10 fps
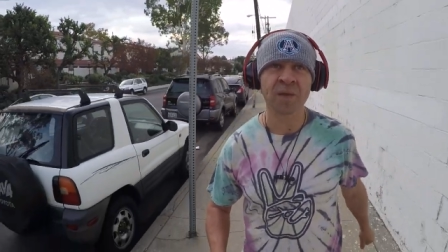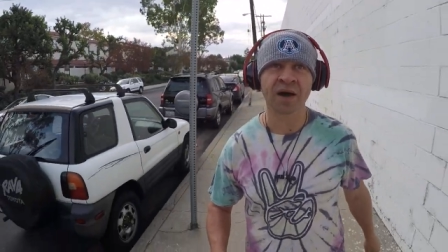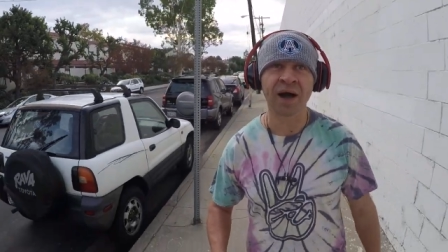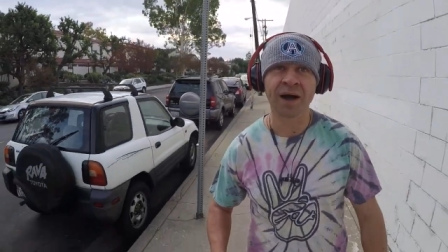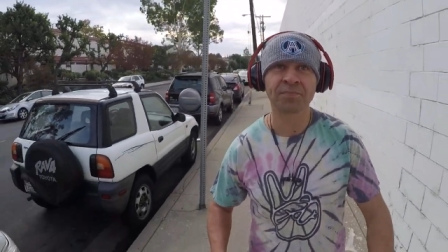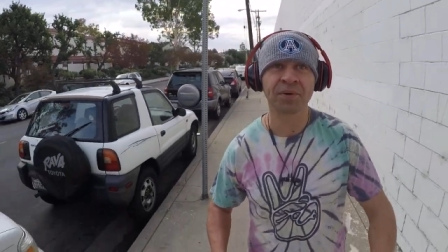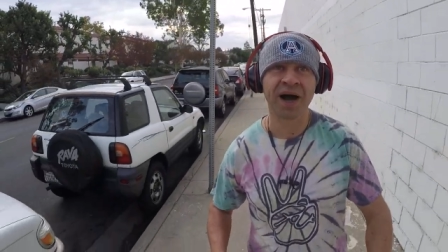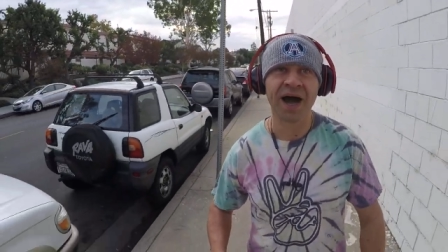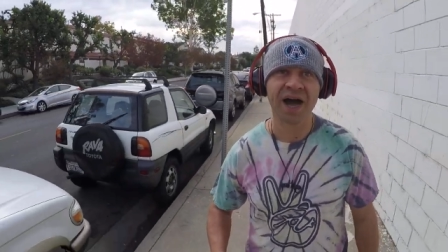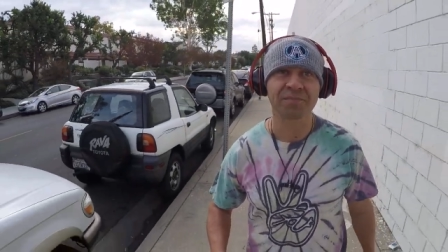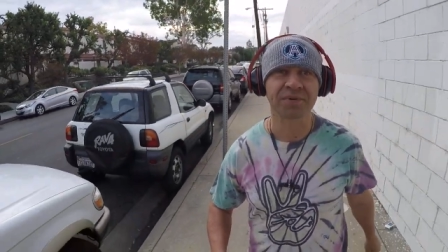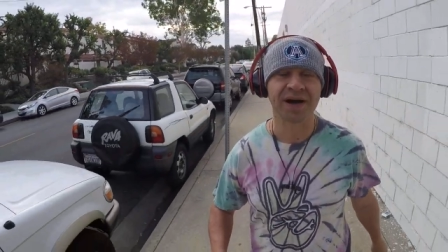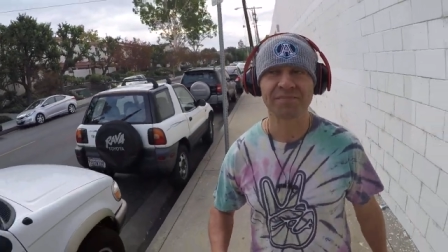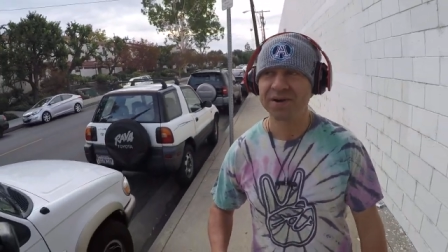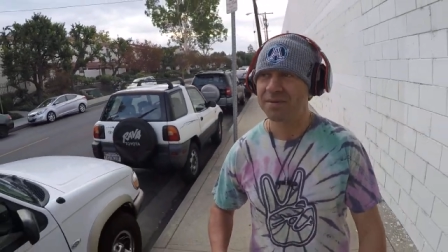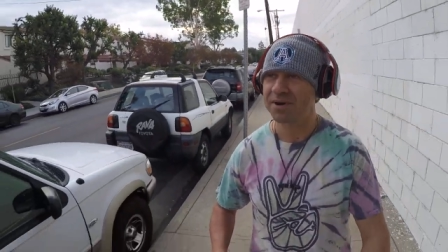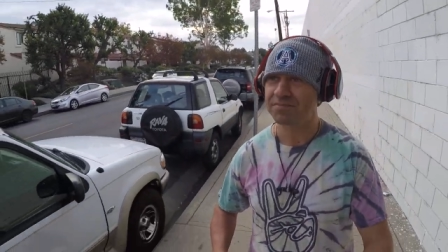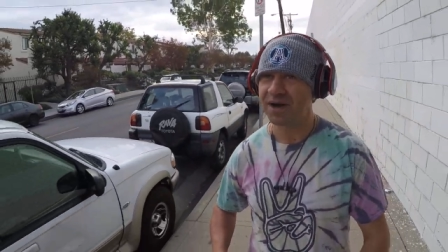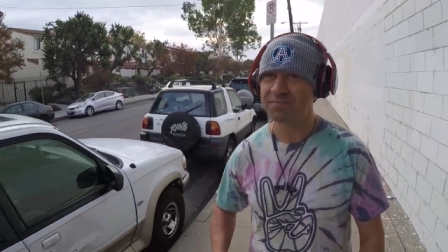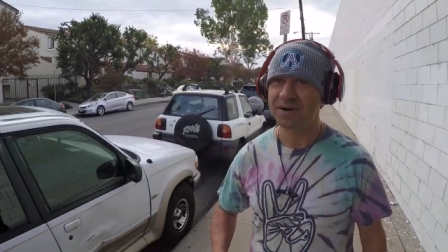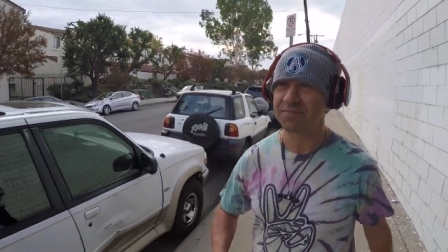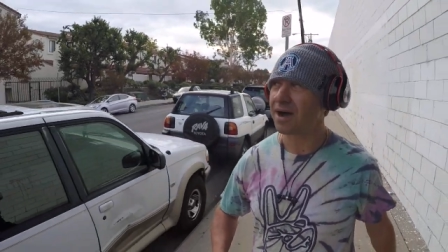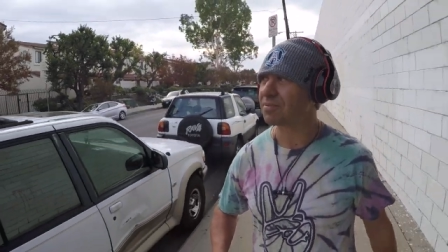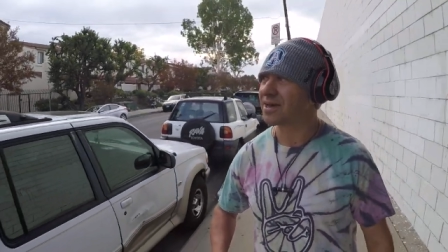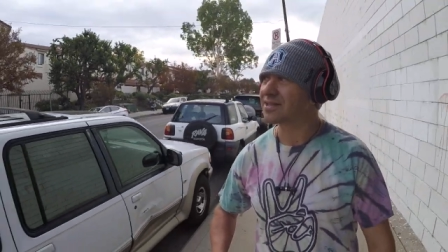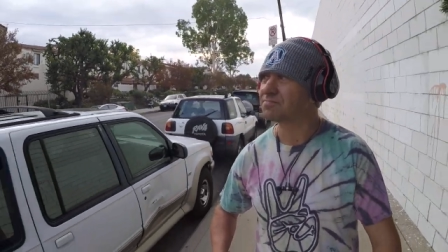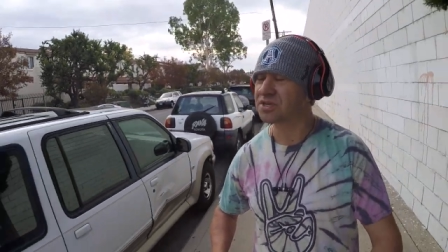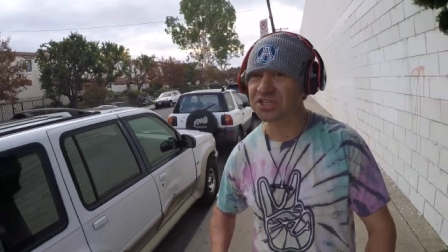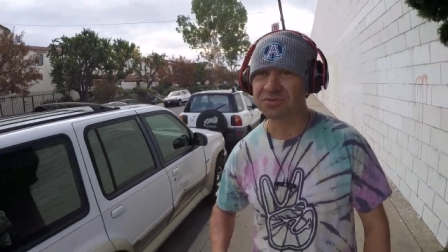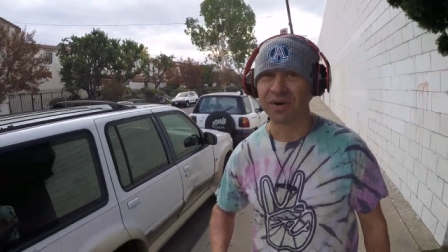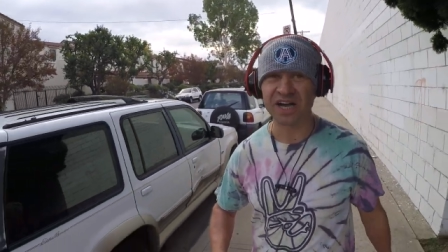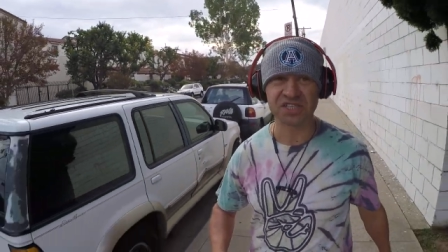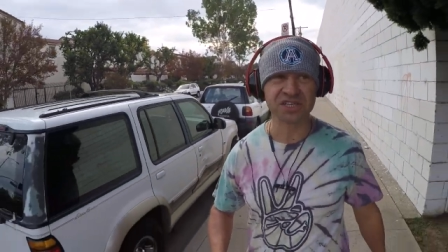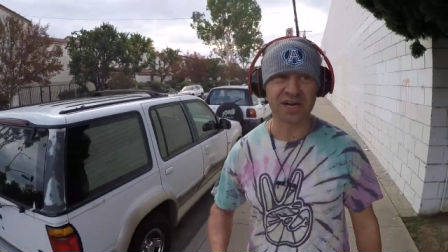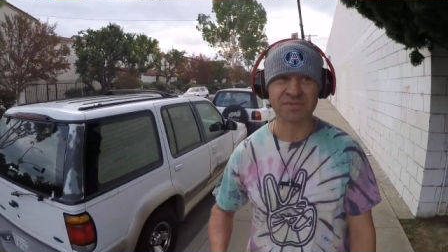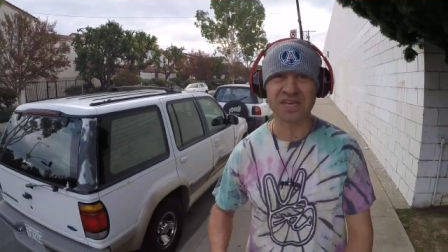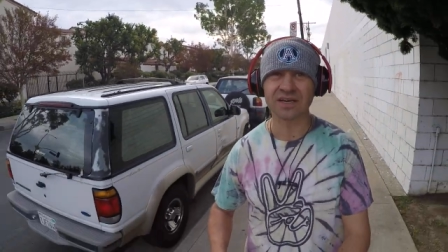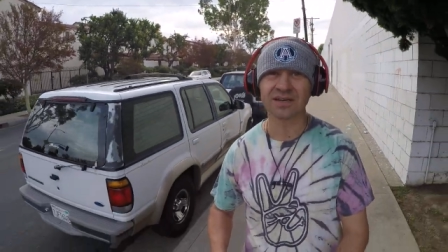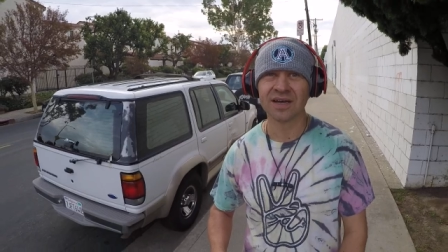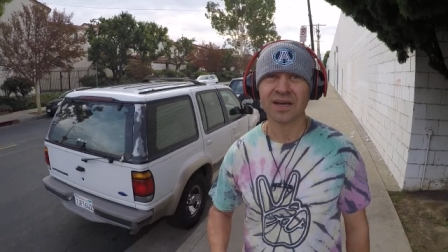А, папа, папа, папа, папа. Это пишет Машенька мне.